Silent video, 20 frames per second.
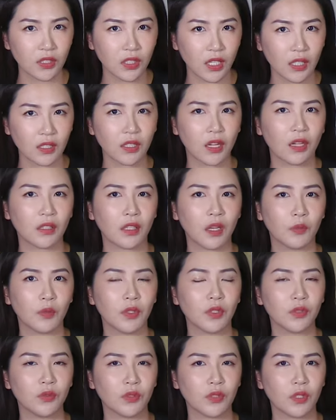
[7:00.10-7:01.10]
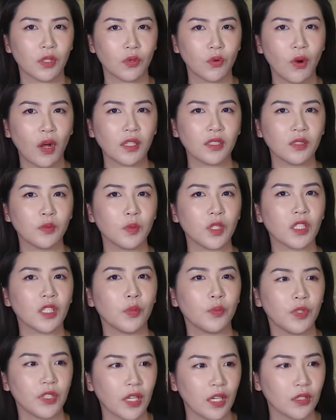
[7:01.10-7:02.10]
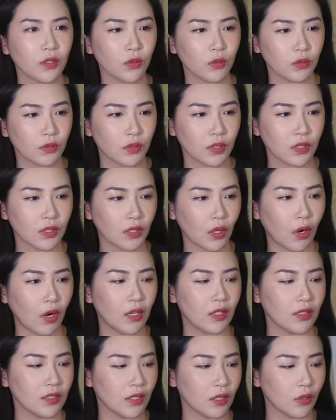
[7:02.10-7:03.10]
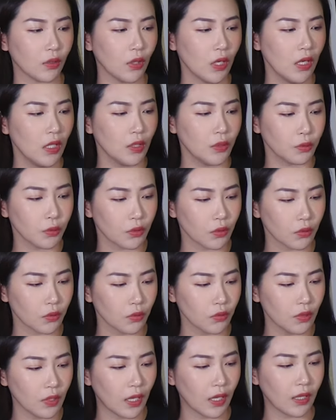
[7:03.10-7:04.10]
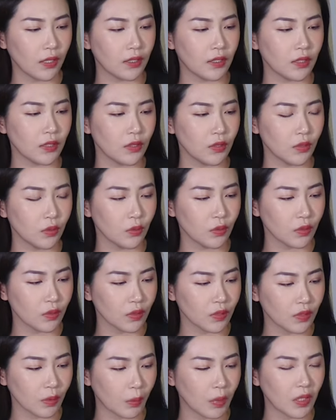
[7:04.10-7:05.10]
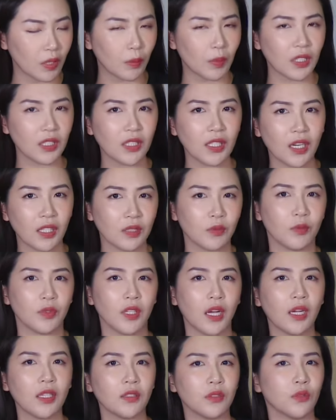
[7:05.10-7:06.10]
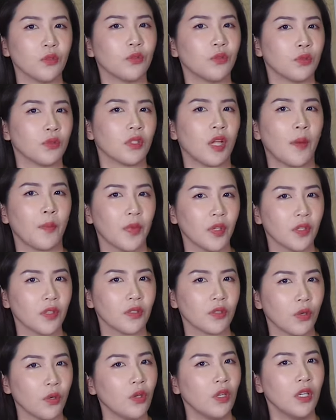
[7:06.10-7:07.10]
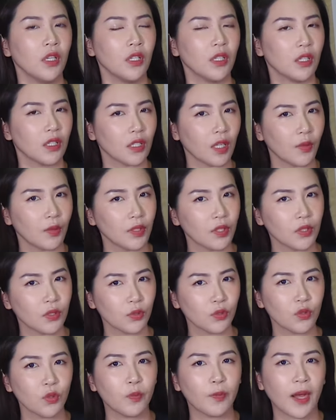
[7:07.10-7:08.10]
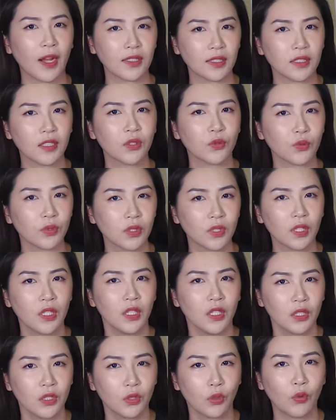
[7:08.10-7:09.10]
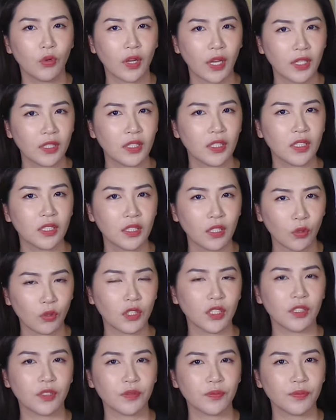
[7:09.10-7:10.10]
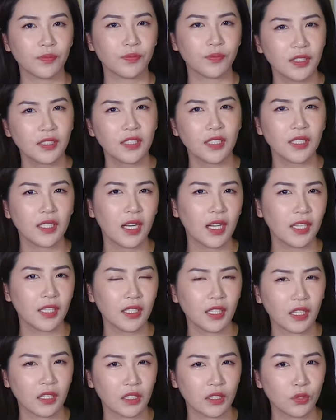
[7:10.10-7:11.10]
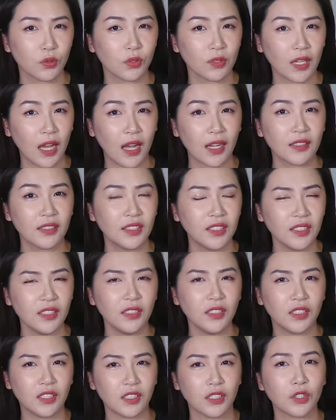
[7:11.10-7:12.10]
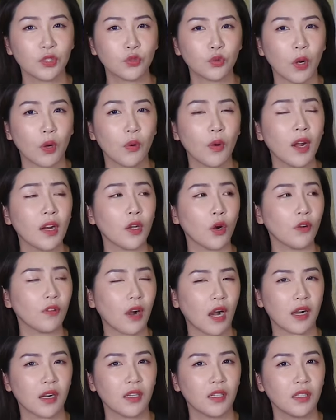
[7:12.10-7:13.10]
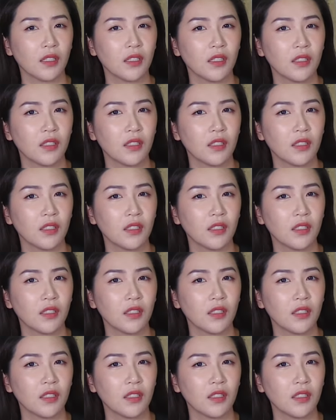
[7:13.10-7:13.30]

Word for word: 是这样的啊，他们就是跨性别的避难州，就是小孩你想要做手术啦，你就就怎么怎么地啦，怎么地？哎，你就去他们的州啊，他们的州就把这些东西都给你搞定。那接下来一点呢，就是他禁止转化疗法。